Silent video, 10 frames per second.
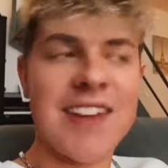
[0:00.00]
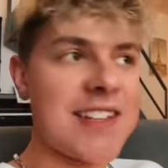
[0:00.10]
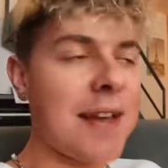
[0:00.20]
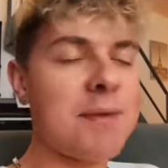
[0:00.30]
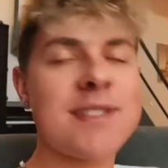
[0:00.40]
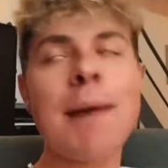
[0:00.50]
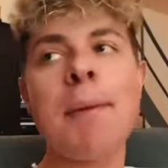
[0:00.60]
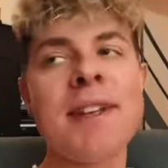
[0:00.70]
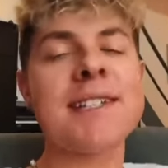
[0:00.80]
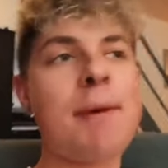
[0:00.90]
Sa sag mir
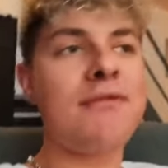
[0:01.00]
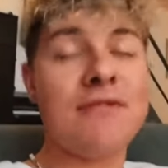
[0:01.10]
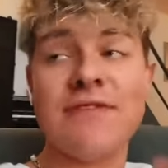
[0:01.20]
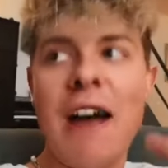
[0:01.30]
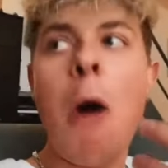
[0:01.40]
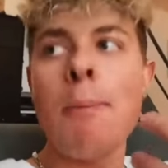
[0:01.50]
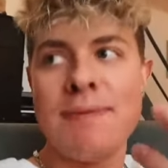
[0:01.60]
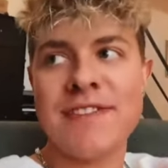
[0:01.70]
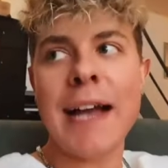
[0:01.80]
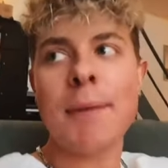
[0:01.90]
bitte jetzt mal, warum,
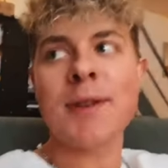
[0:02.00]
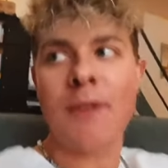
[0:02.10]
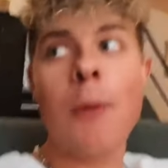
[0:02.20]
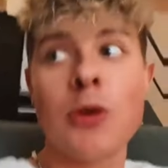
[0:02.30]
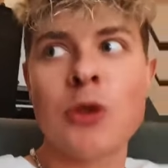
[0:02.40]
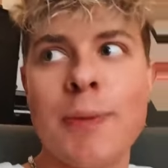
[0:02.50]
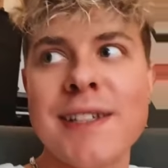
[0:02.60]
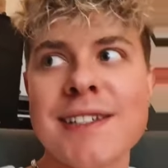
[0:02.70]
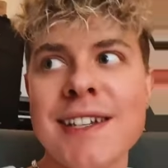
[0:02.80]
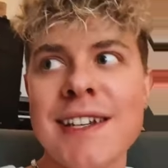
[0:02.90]
sag mir bitte, warum du so bist.